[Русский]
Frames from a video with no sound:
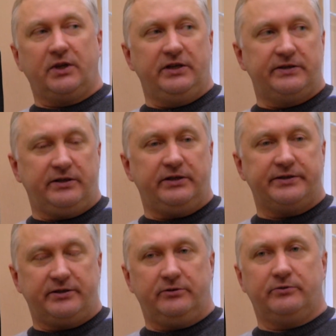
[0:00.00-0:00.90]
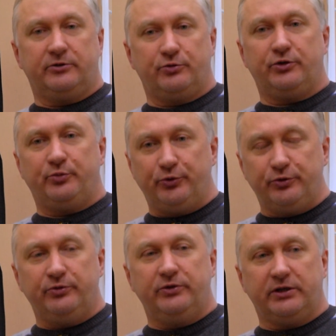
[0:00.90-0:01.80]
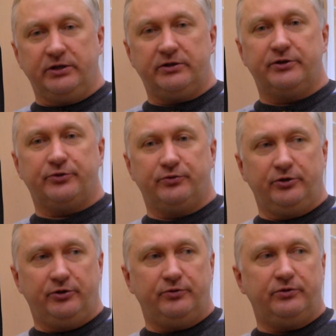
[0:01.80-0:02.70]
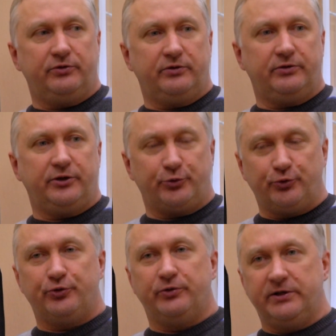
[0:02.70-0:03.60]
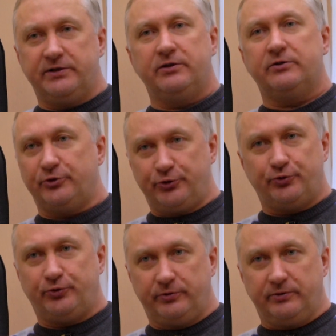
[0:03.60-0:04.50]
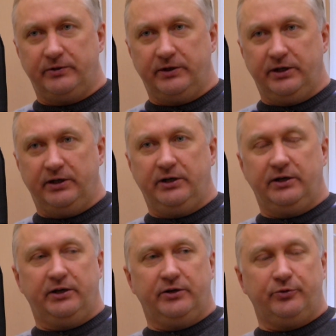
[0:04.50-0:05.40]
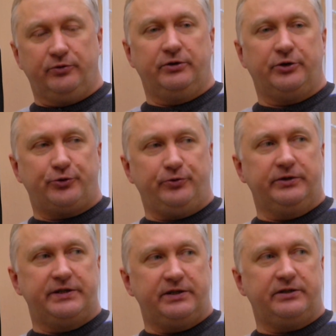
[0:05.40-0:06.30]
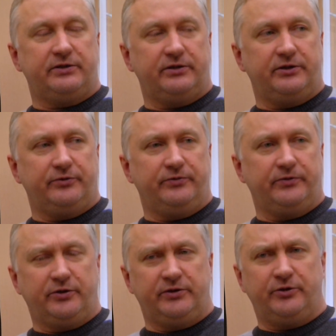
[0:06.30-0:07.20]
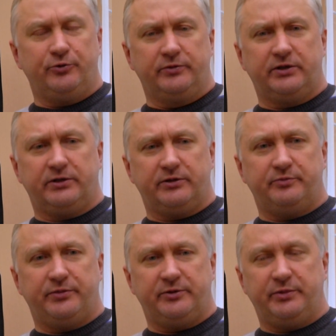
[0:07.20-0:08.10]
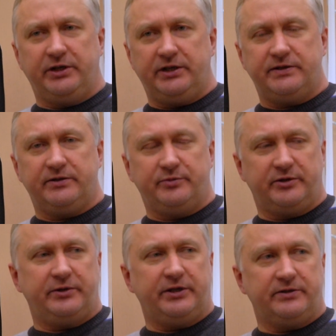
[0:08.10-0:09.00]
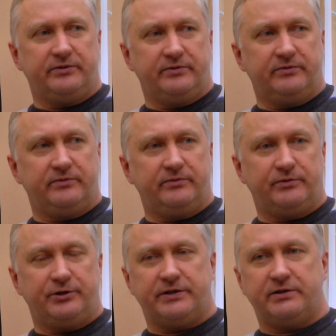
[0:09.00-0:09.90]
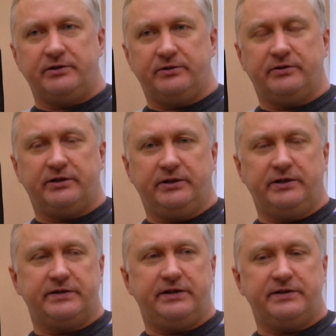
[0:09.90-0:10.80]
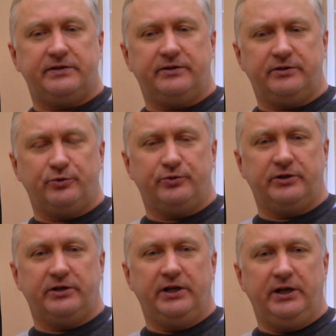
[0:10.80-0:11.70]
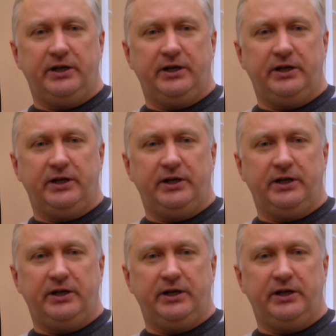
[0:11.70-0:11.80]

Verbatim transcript: Искал, искал он эту работу, и, конечно же, он ее хорошую нигде не нашел. Он нашел где-то на каком-то предприятии, предприятие, частная организация, которая